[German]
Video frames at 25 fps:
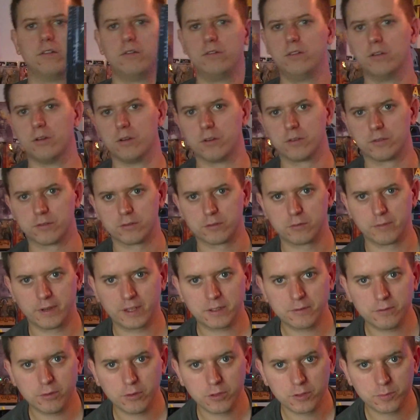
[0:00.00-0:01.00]
Ja, ein
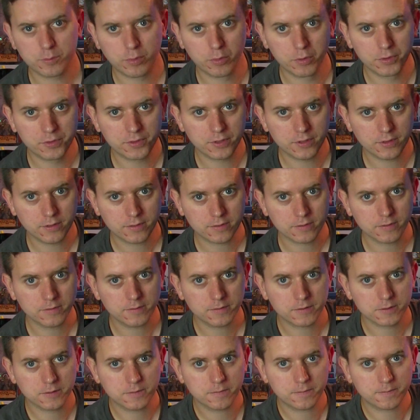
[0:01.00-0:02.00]
Dragon Force Poster.
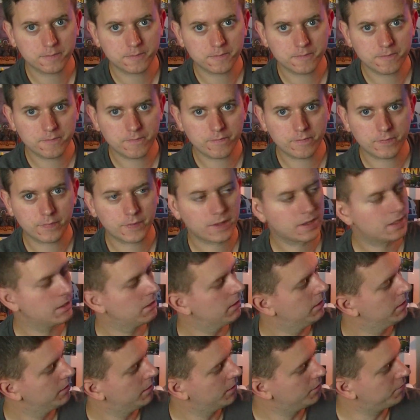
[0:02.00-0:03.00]

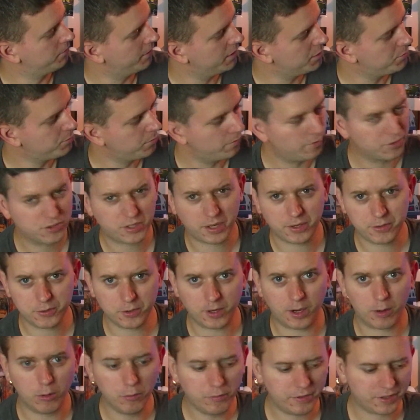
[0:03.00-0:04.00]
Das werde ich mir
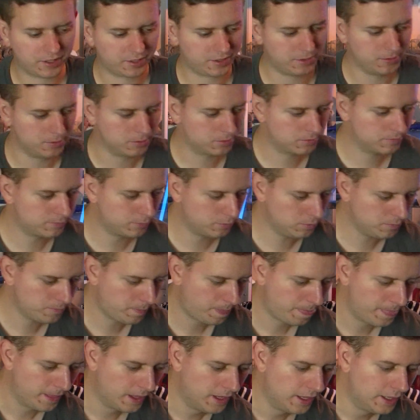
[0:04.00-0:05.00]
wahrscheinlich auch aufhängen hier irgendwo.
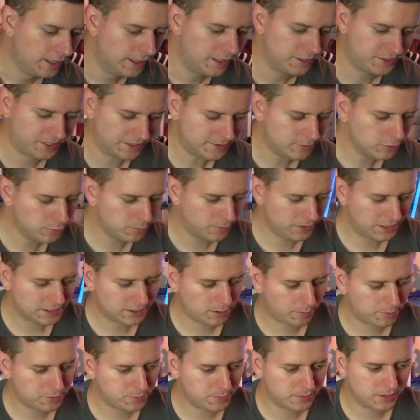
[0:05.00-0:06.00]
Ich hatte
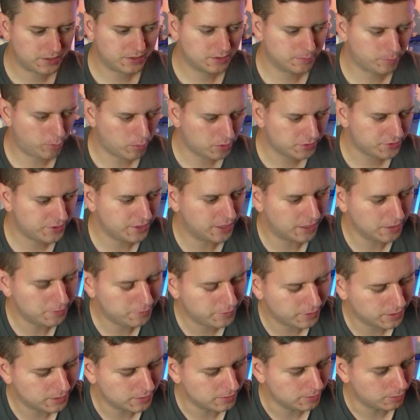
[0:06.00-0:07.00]
überlegt, ob ich mir diese Box hier
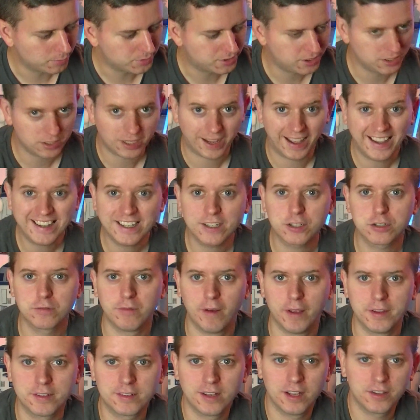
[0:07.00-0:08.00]
einfach äh, ob ich die
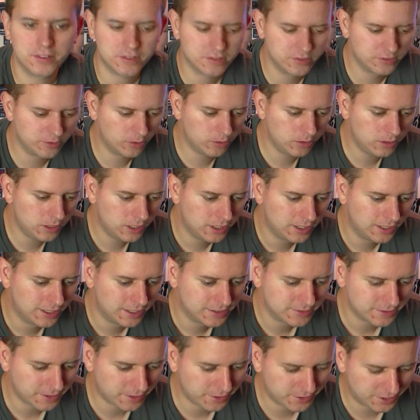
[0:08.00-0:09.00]
eingeschweißt lassen soll,
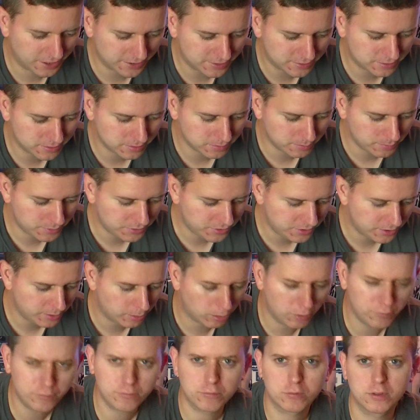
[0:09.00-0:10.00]
denn ich hatte ein bisschen
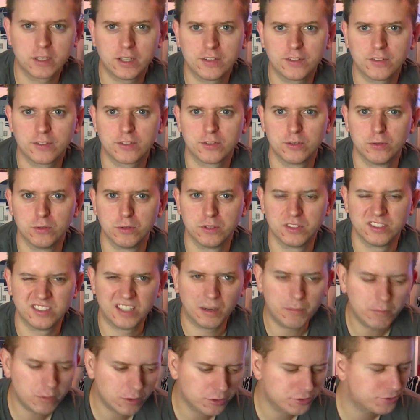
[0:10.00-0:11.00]
die Hoffnung, dass es so ein
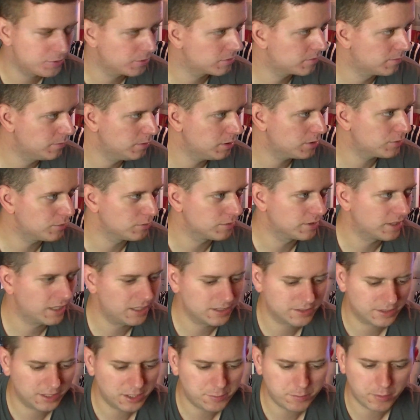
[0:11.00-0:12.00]
Sammlerstück wird und
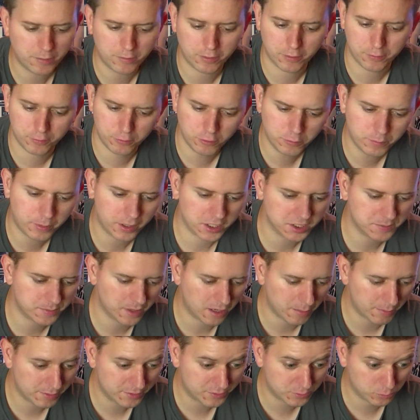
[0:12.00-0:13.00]
halt nicht mehr verfügbar ist
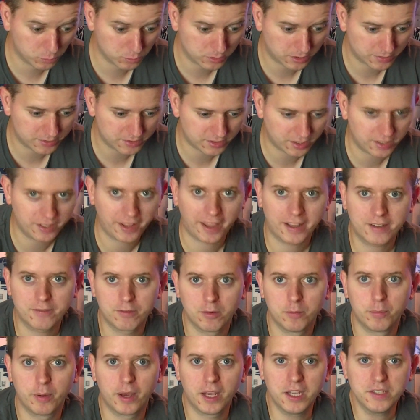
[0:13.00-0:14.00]
bei Amazon, dass es dann direkt
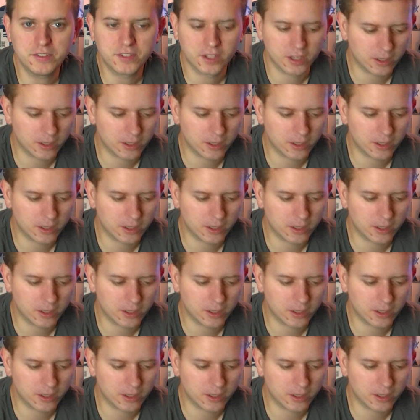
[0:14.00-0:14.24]
vom Preis